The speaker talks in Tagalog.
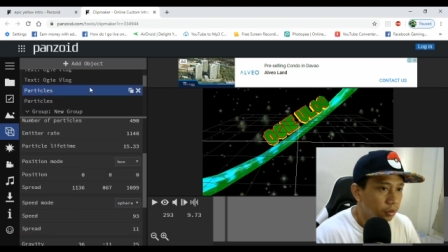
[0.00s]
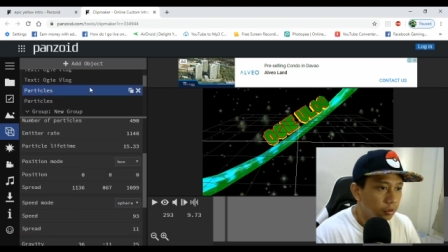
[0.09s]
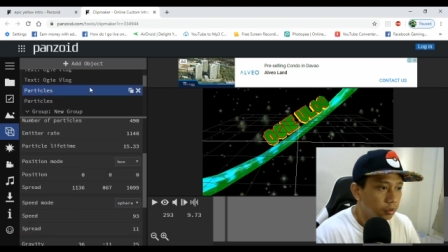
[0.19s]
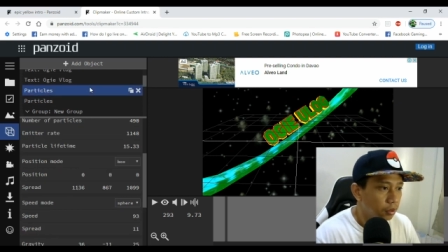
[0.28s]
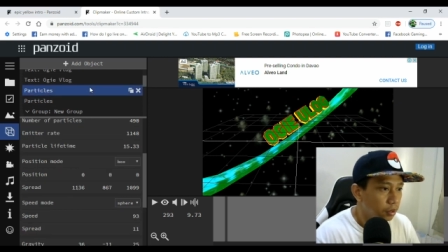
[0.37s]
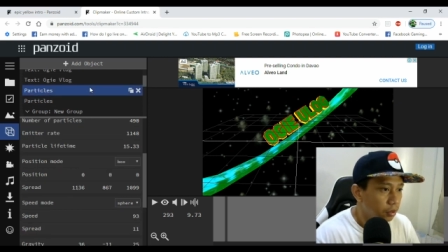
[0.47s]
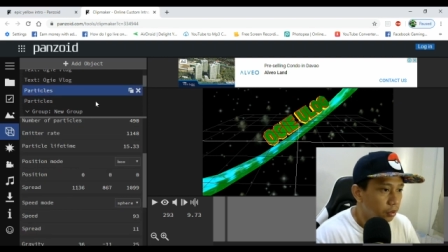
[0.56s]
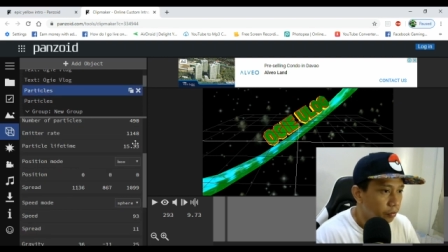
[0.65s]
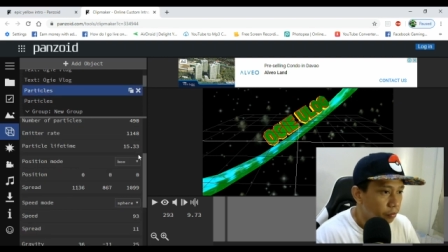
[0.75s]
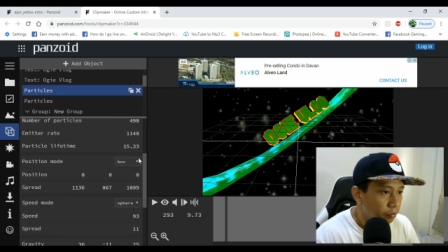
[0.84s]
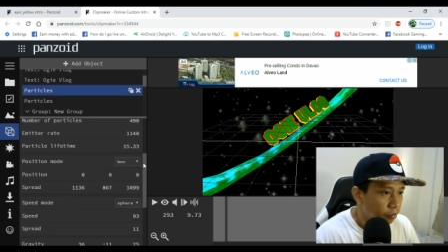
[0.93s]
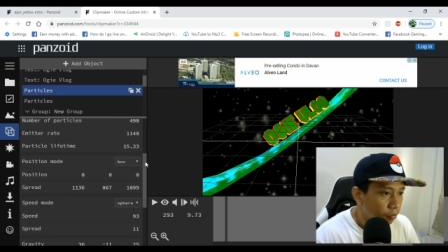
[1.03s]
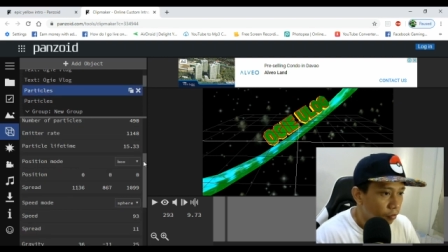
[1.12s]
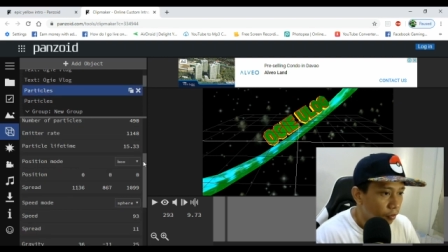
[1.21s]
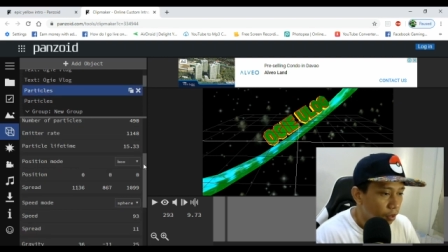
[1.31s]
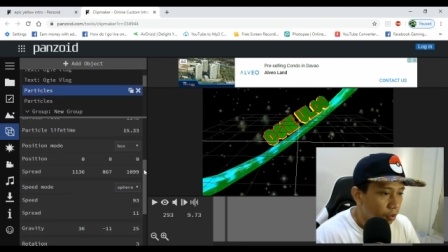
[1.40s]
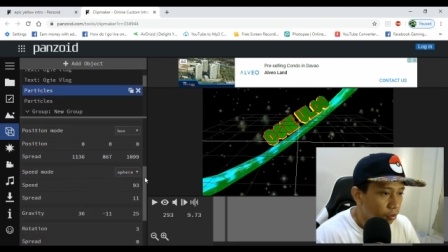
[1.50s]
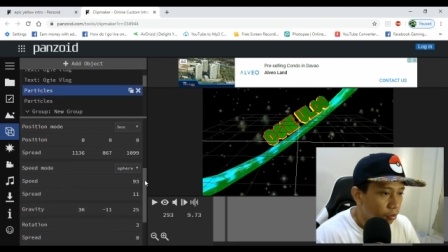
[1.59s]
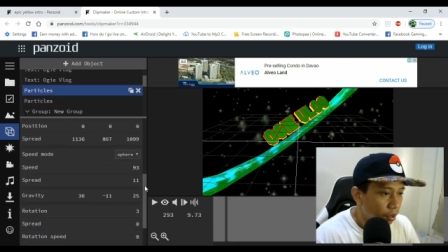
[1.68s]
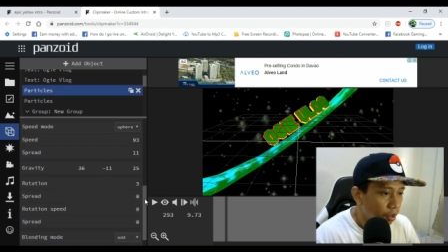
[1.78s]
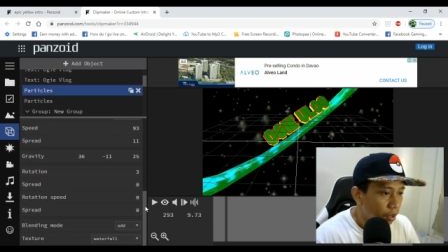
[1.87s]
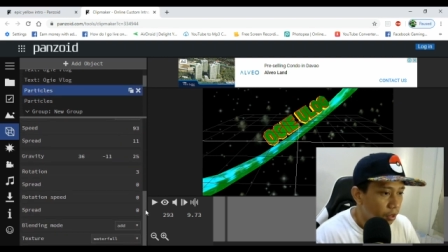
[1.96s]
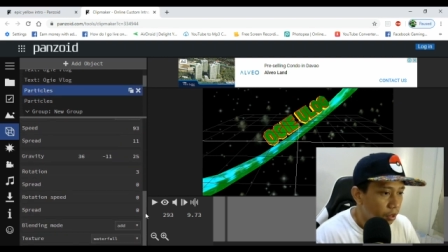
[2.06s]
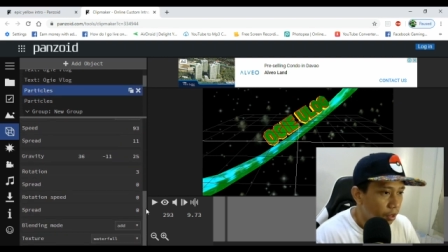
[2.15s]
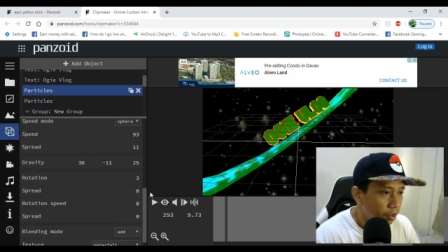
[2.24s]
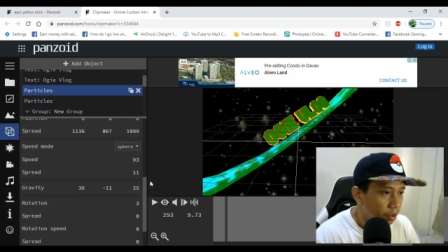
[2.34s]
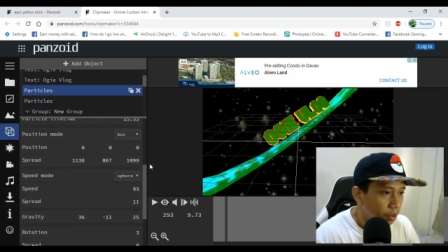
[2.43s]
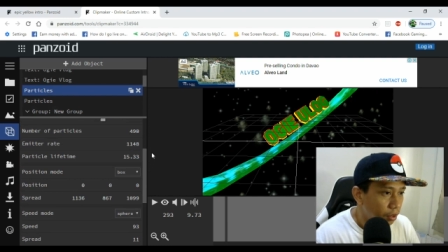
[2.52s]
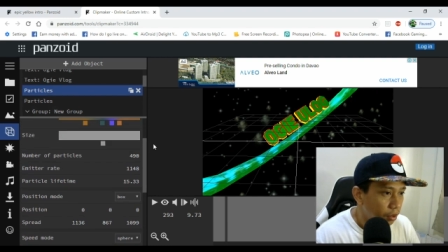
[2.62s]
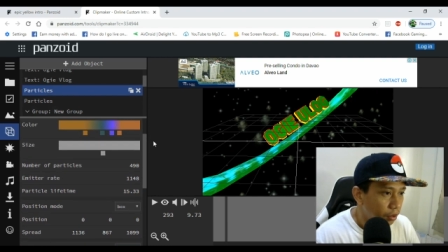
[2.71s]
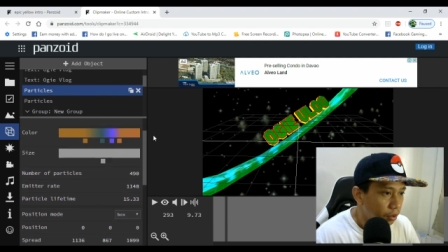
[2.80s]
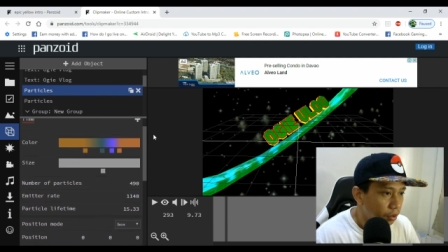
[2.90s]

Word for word: okay so nakalagay sa kanya